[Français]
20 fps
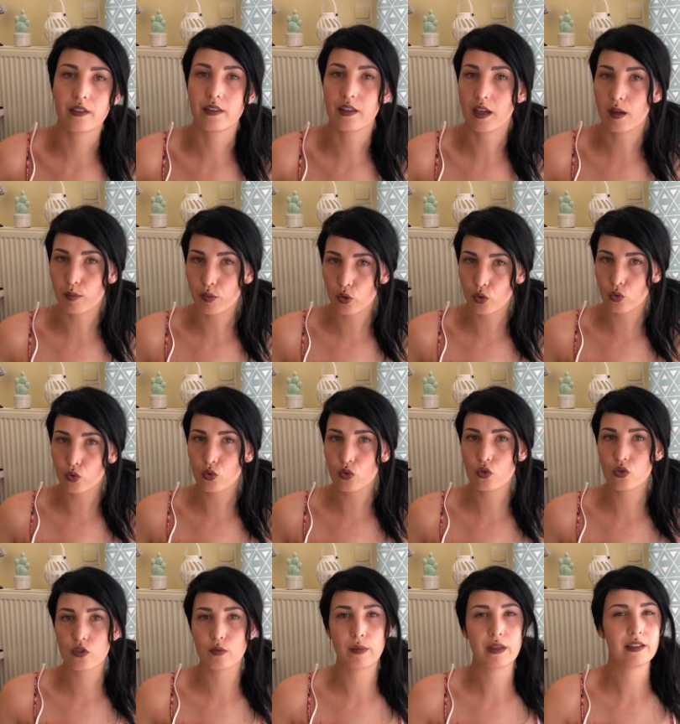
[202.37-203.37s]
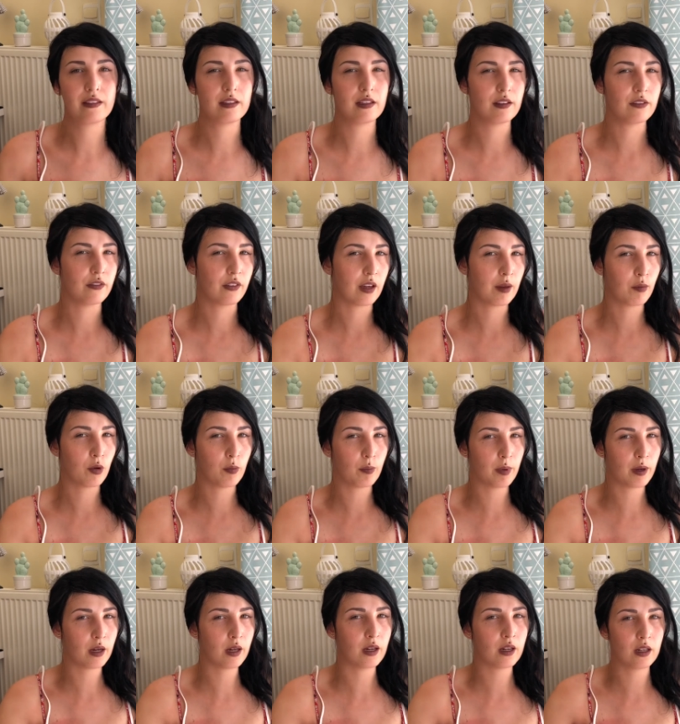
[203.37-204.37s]
c'est un peu rouge, mais c'est vraiment
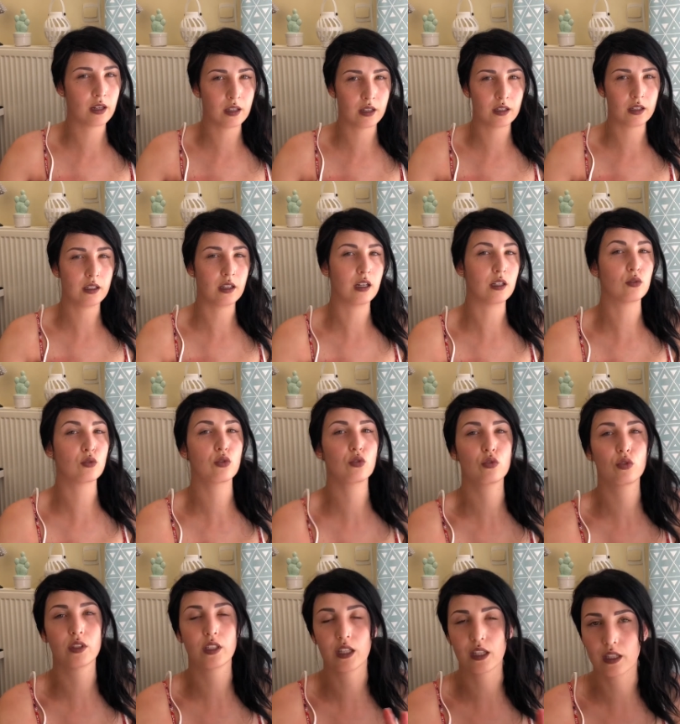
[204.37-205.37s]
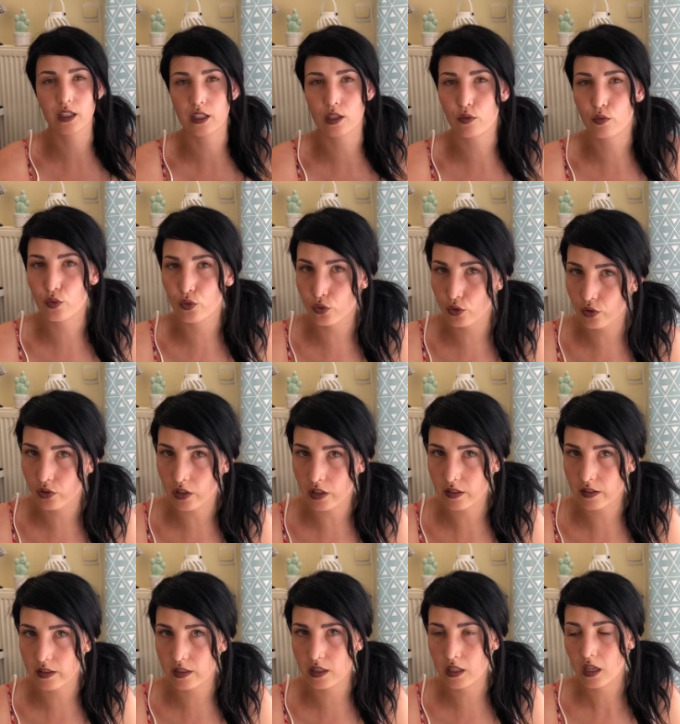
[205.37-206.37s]
pas un truc de dingue, le fuseau de
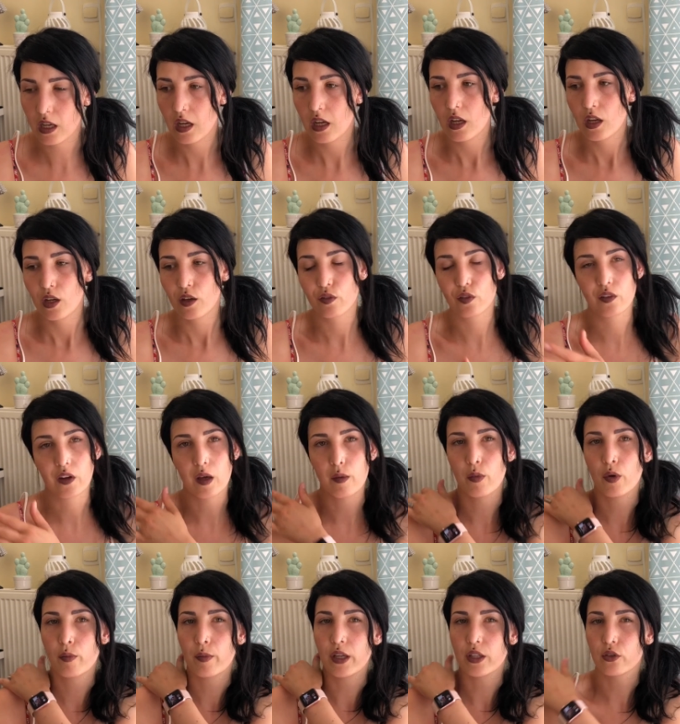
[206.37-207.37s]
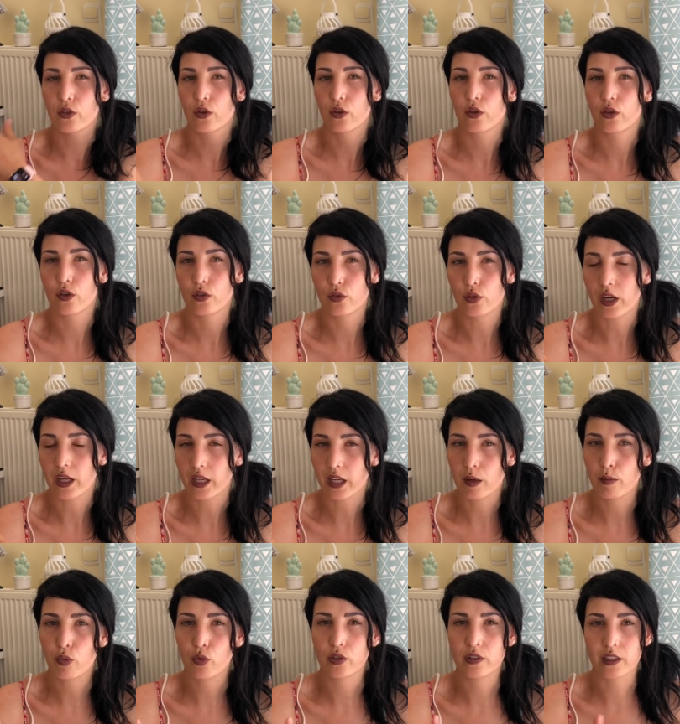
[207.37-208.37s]
sortie. Faut vraiment mettre euh, de la
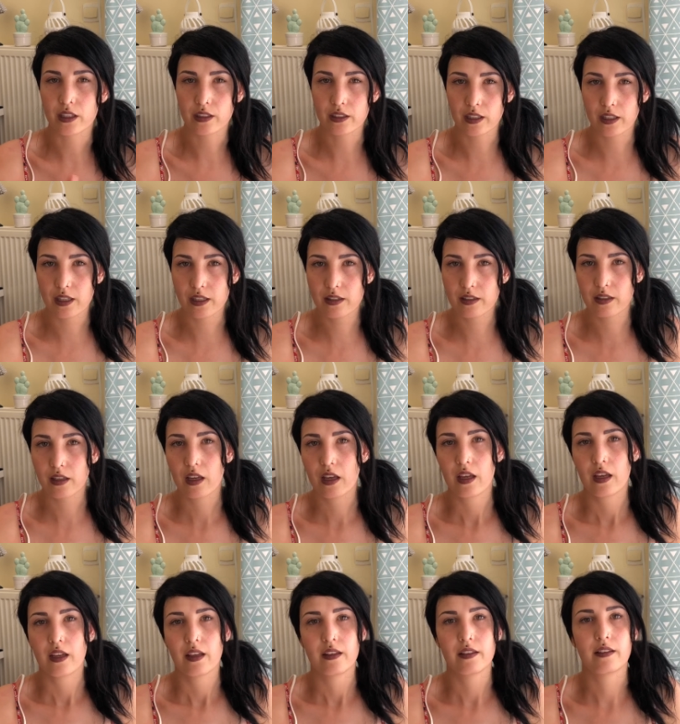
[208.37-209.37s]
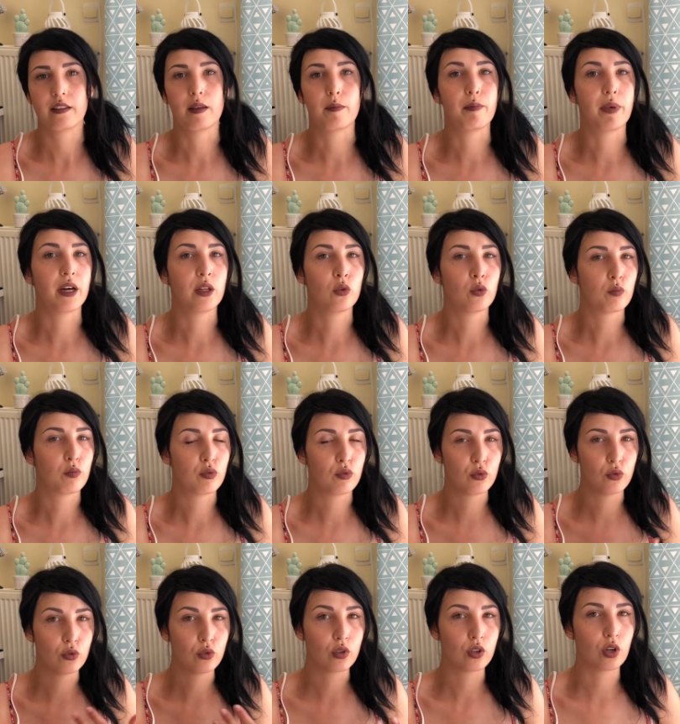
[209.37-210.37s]
crème protectrice. C'est pas non
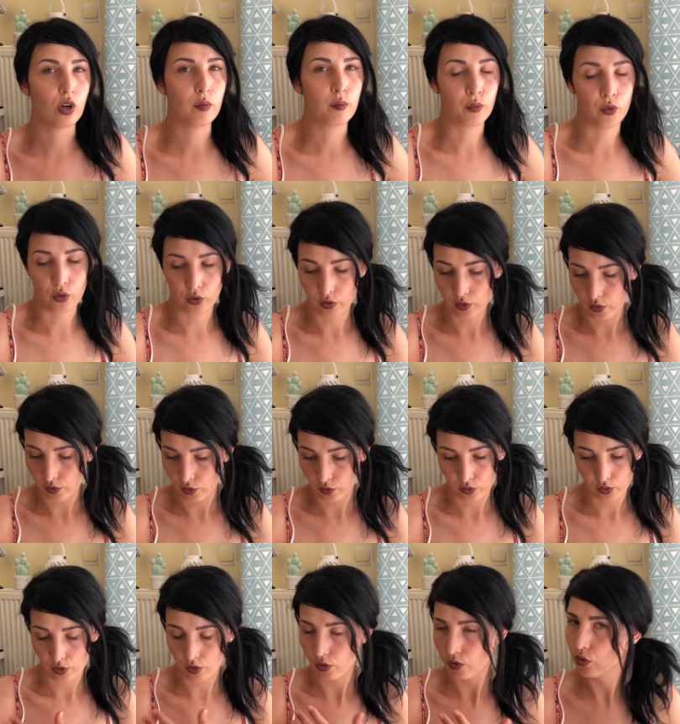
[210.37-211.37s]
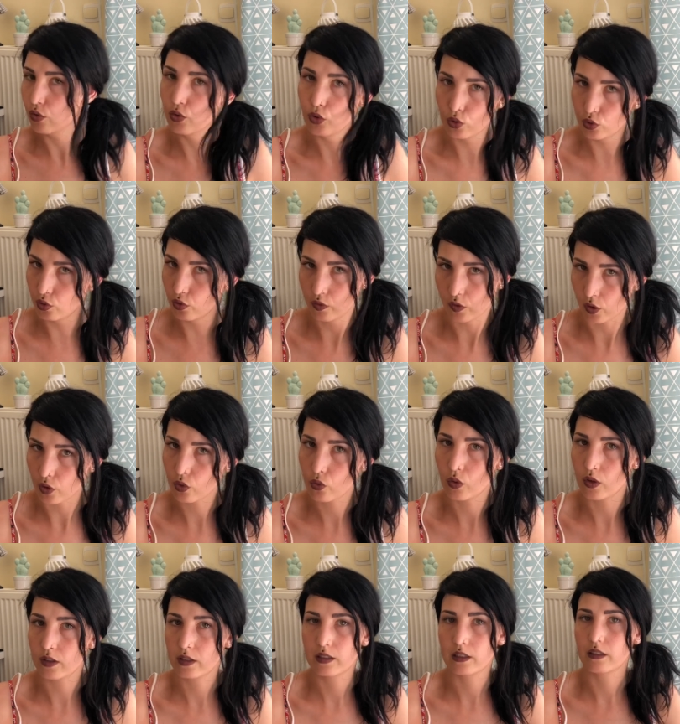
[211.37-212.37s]
plus comme euh, le devant,
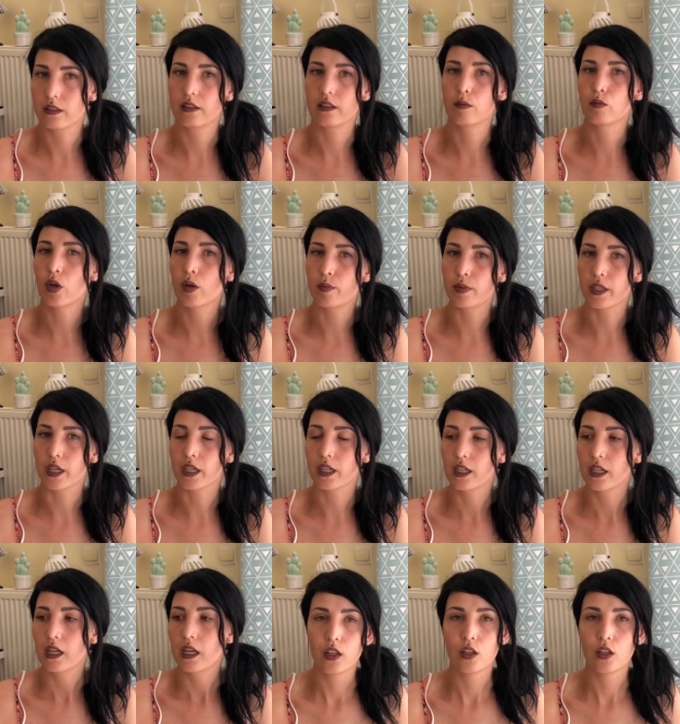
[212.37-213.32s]
quoi. C'est moins pire.